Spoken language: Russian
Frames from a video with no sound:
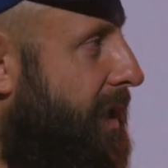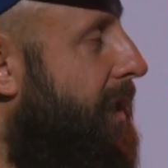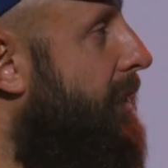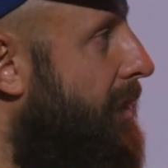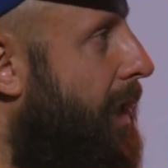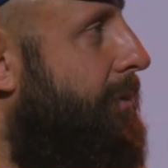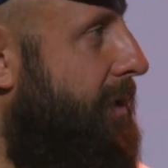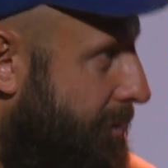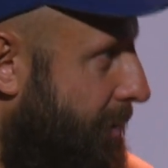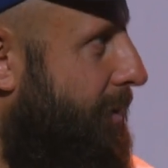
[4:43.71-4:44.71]
и это как бы
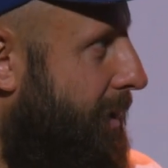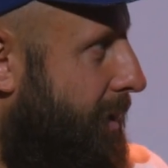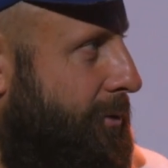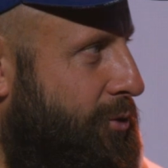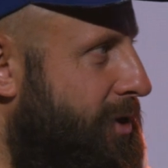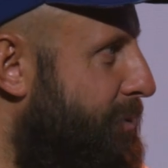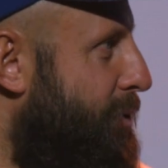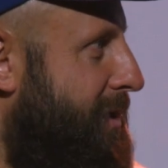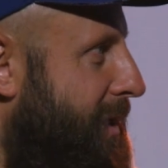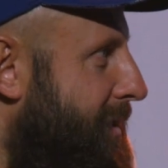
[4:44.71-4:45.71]
не Библия, Лера тоже нас
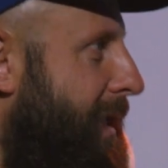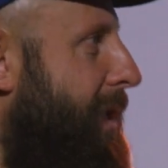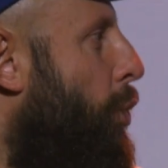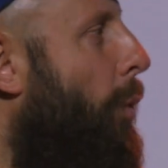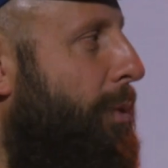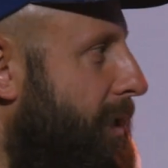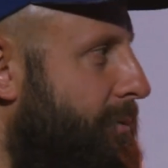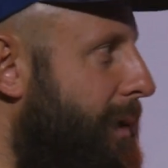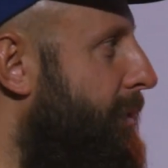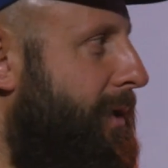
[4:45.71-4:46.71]
просит разделять опыт от
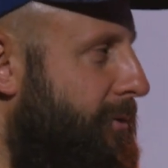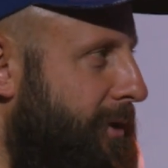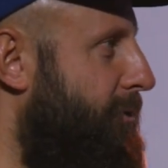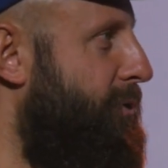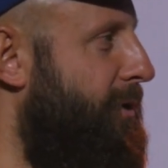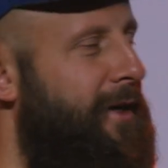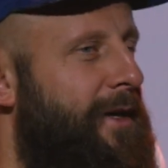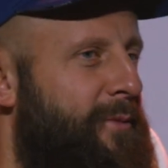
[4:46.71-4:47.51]
Библии, да, вот это все.